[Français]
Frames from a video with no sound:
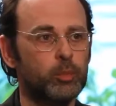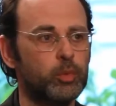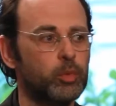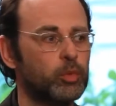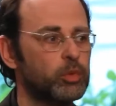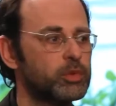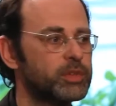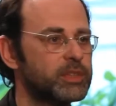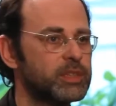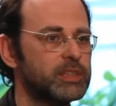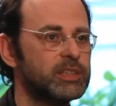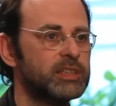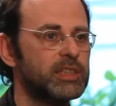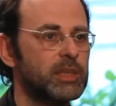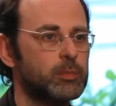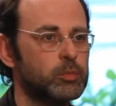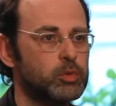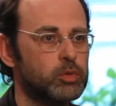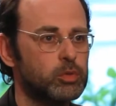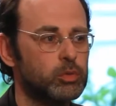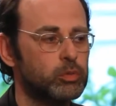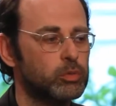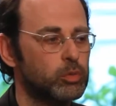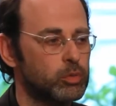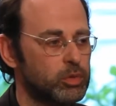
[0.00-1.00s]
bureaux de 6e
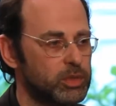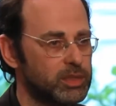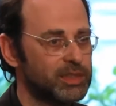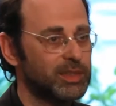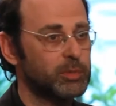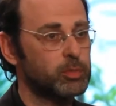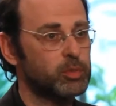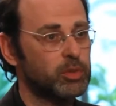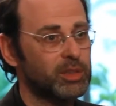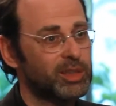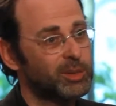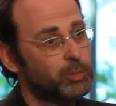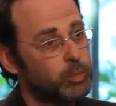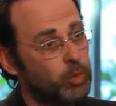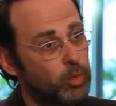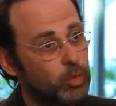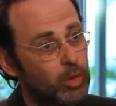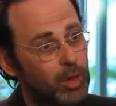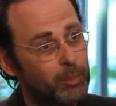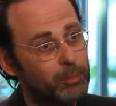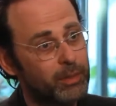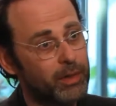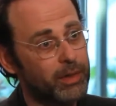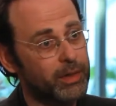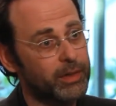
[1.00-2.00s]
son. Donc 6e son des
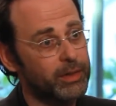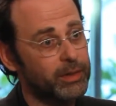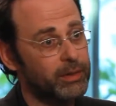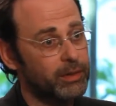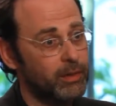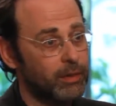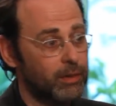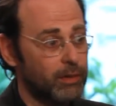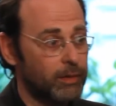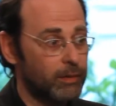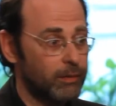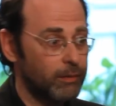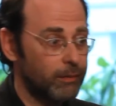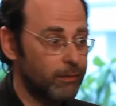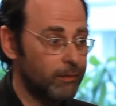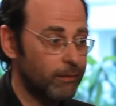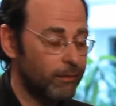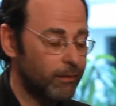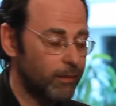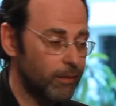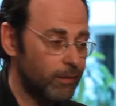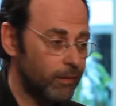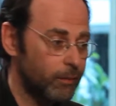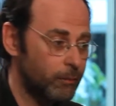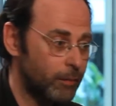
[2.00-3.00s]
bureaux à Paris,
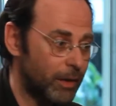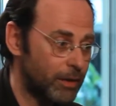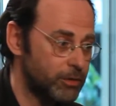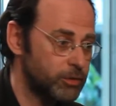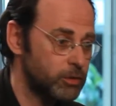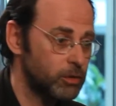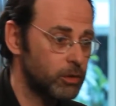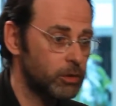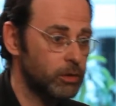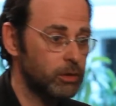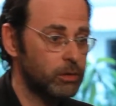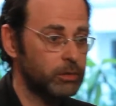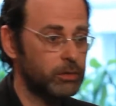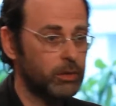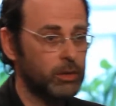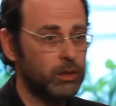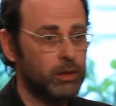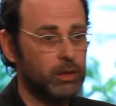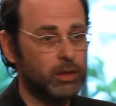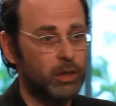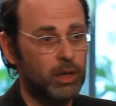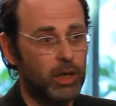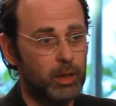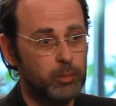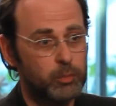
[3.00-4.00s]
à Barcelone,
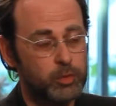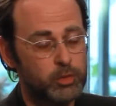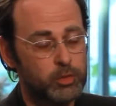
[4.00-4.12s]
à